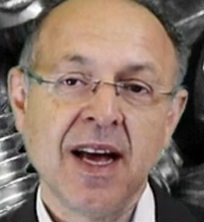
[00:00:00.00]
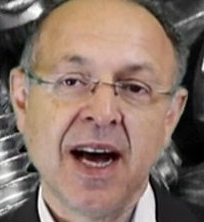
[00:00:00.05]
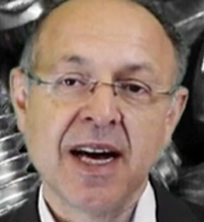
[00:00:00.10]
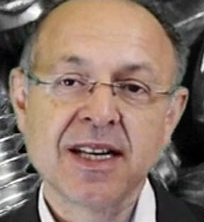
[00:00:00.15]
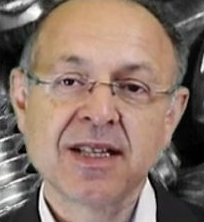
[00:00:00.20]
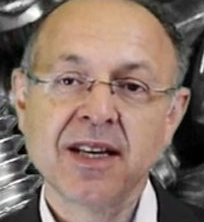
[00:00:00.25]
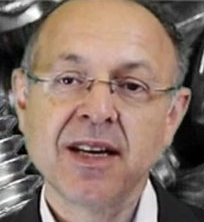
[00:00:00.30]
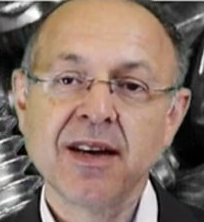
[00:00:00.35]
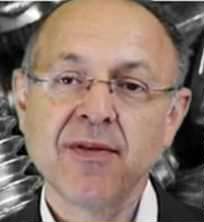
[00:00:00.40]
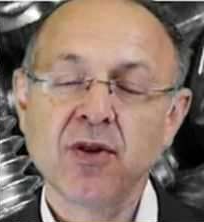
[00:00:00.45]

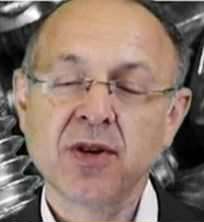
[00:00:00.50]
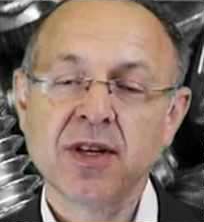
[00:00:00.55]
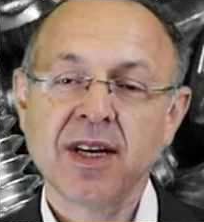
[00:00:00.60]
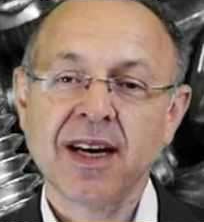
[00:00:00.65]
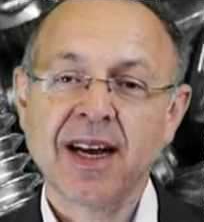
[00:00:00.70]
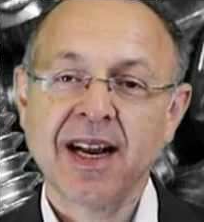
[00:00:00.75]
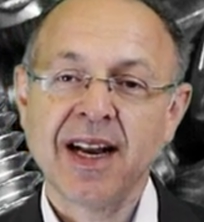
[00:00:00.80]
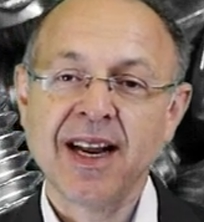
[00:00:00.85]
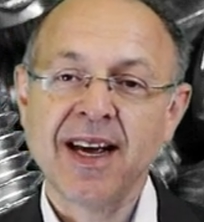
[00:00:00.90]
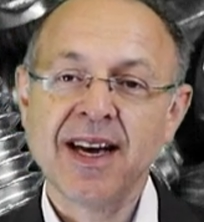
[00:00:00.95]
Also hier wird
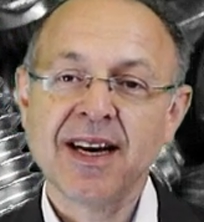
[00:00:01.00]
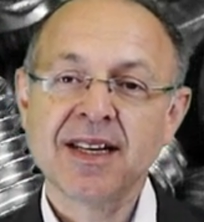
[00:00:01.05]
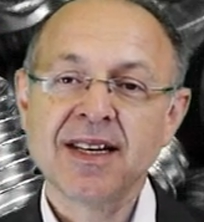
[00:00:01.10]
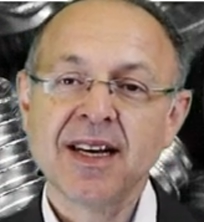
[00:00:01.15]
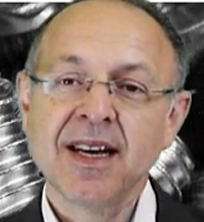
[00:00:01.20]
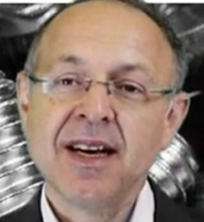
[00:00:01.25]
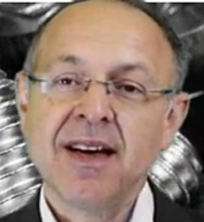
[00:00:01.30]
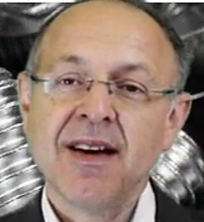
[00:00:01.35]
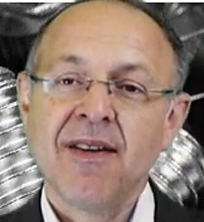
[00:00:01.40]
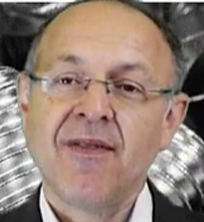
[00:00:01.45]
erklärt,
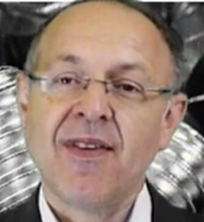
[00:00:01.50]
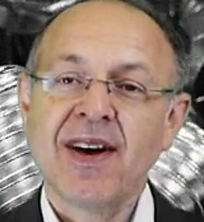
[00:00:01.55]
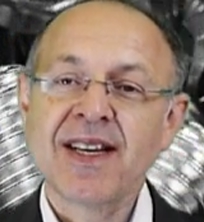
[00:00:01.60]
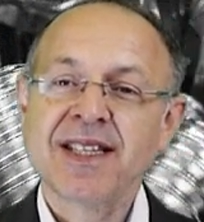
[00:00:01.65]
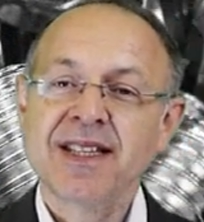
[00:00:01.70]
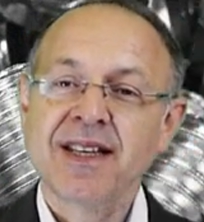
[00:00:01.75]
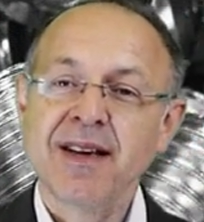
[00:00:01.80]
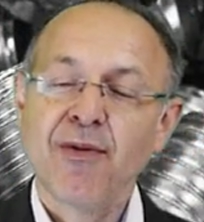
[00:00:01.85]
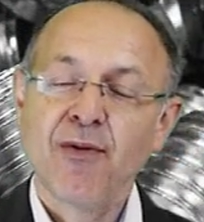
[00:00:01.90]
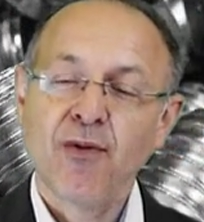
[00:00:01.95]

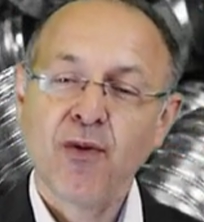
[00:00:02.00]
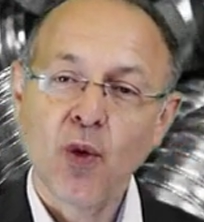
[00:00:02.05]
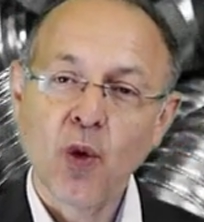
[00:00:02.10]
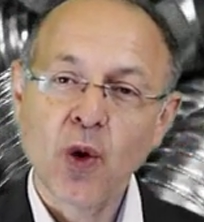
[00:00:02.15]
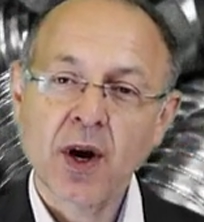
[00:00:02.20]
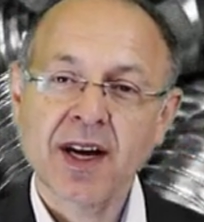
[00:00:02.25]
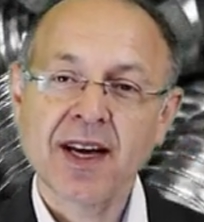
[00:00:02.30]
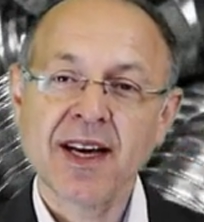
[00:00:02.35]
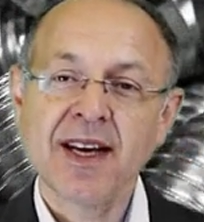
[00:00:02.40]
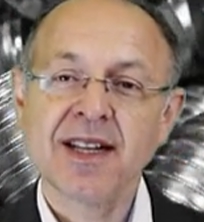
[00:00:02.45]
was die
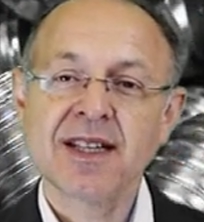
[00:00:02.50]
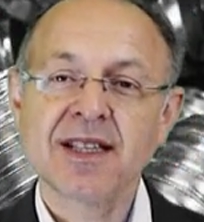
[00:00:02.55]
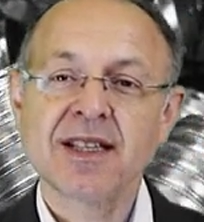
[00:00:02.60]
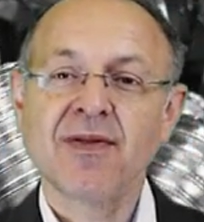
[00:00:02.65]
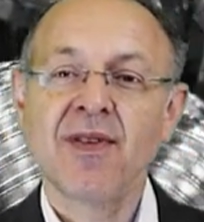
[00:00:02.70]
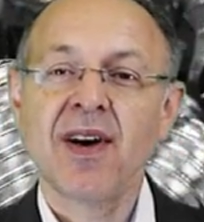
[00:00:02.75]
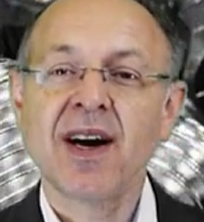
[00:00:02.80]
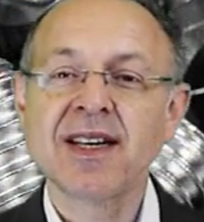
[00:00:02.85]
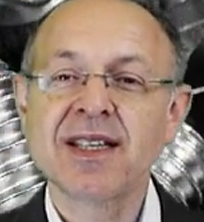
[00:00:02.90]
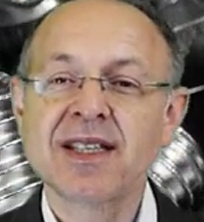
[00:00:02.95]

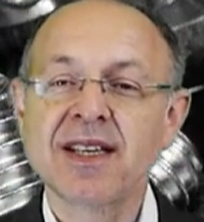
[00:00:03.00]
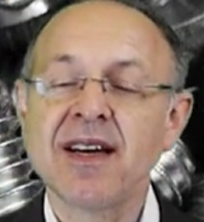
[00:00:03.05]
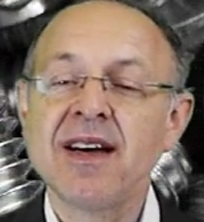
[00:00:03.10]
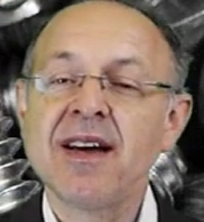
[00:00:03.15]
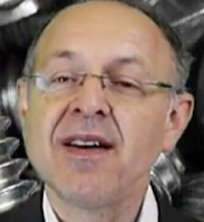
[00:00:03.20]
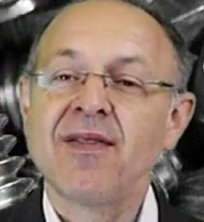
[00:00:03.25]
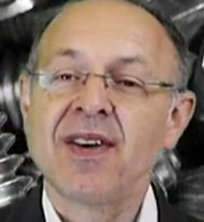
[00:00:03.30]
Vorgehensweise,